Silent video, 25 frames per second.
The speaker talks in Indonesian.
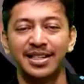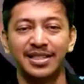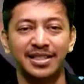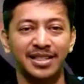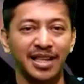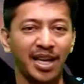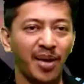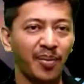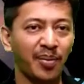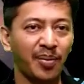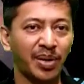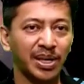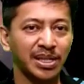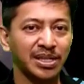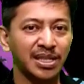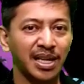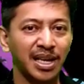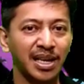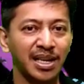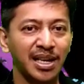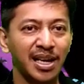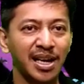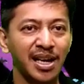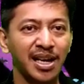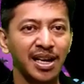Saya
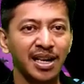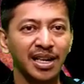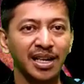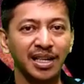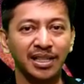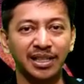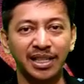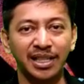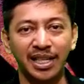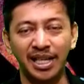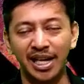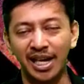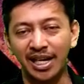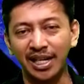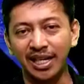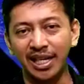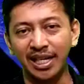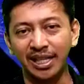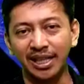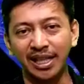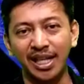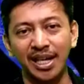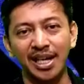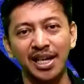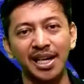percaya ketika
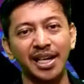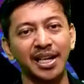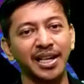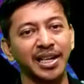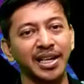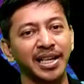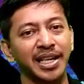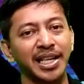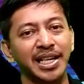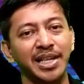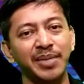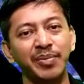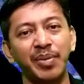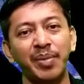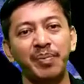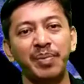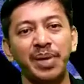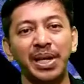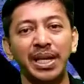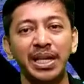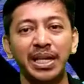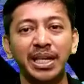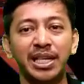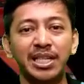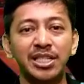kita hari ini
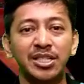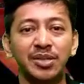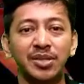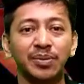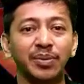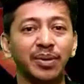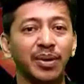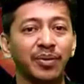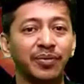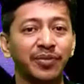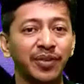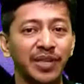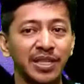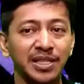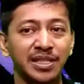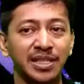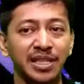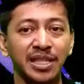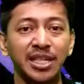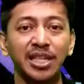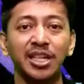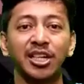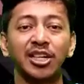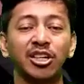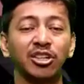memiliki sebuah
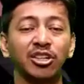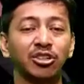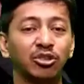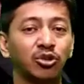visi,